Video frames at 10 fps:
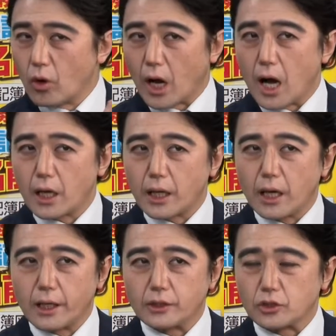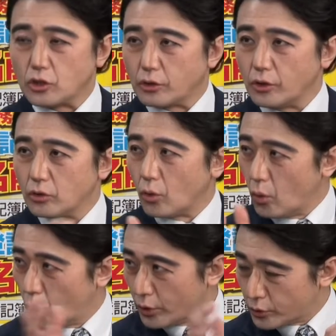関係ないんですけど、日本の方
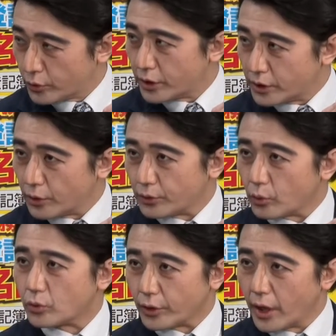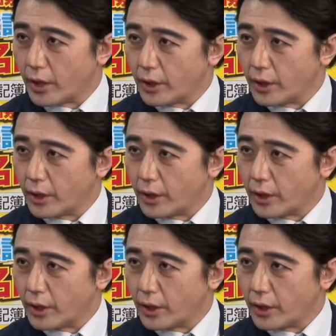向に飛んできてるということでね。